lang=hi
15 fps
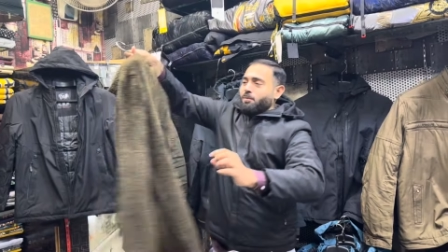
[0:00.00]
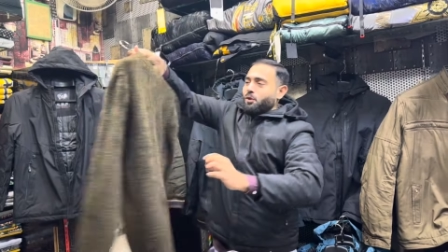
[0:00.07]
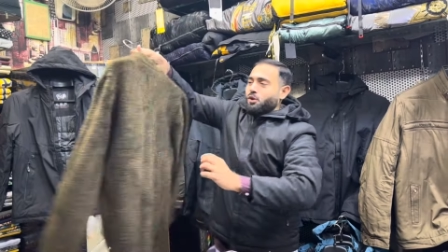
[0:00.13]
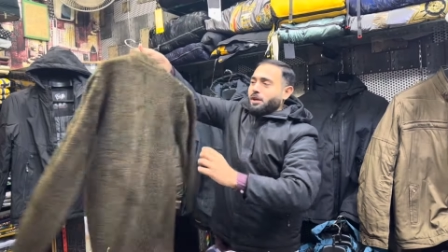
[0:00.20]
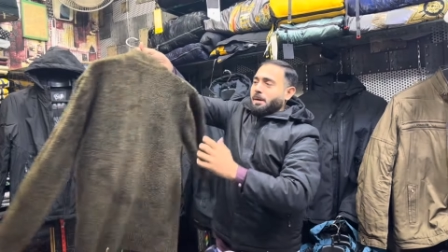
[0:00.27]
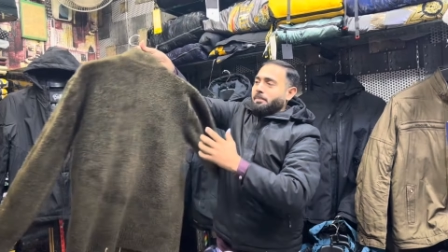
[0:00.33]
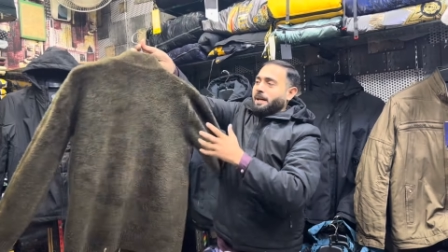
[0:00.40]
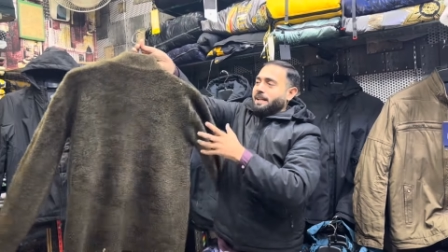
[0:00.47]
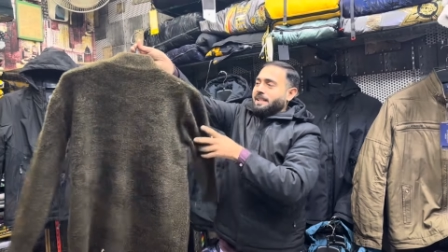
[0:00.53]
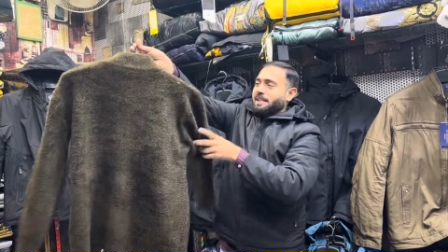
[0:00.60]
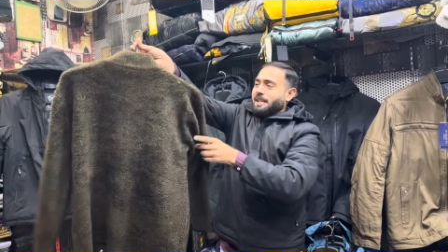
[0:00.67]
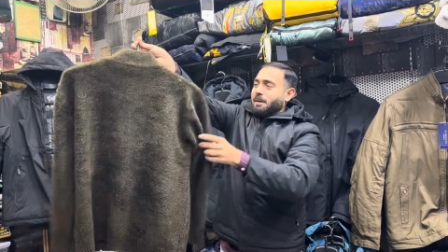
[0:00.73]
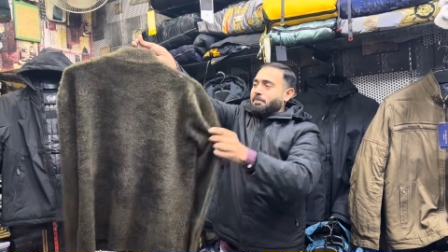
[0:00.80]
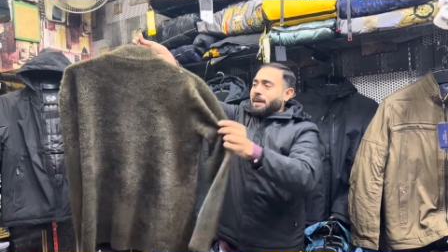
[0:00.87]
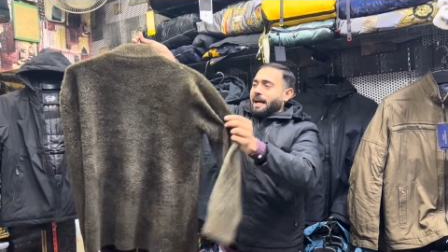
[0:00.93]
उसके बाद
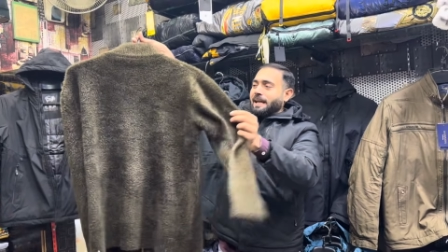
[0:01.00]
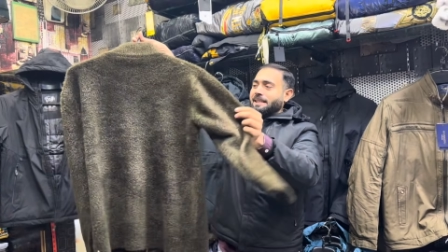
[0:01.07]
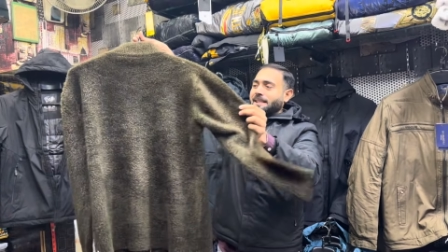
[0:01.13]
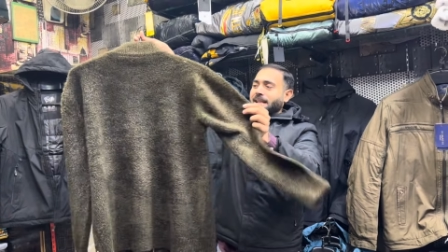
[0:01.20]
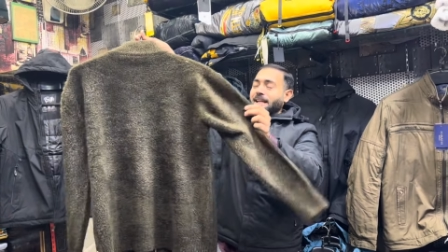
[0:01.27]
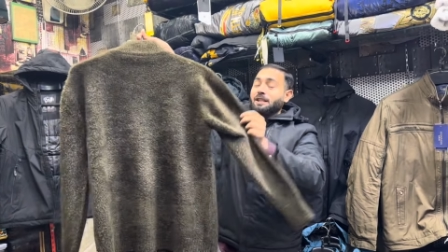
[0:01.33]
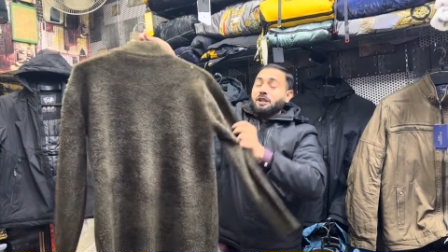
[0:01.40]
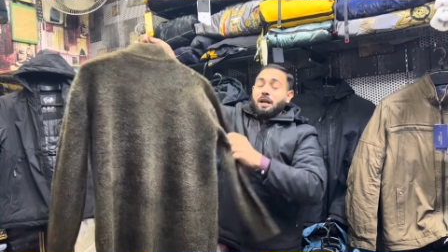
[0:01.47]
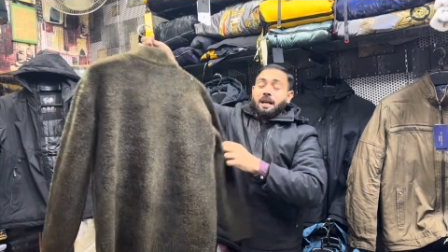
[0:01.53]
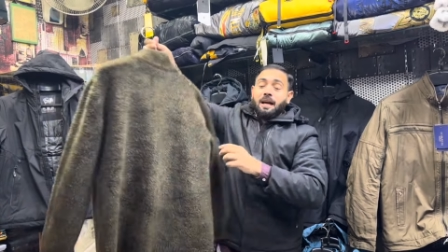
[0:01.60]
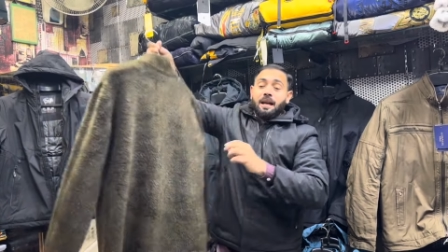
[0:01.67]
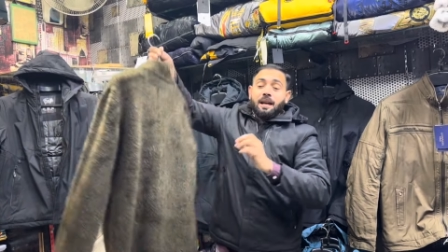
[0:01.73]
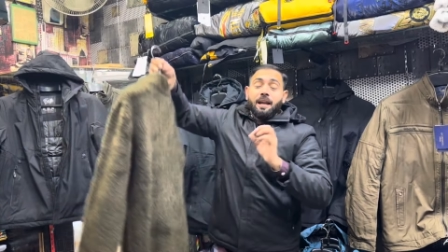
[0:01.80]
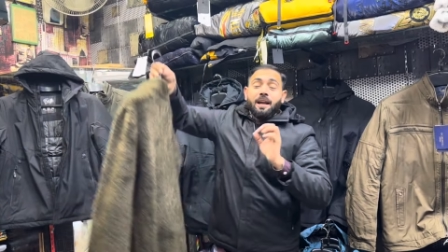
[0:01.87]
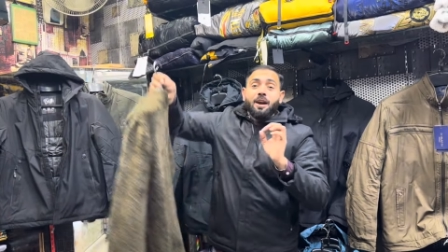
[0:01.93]
इसकी बैक साइड की चेक
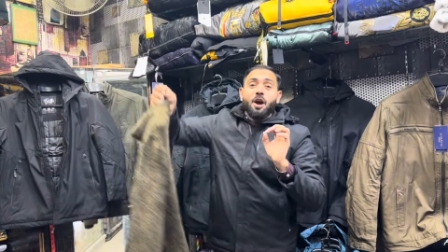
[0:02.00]
कर लें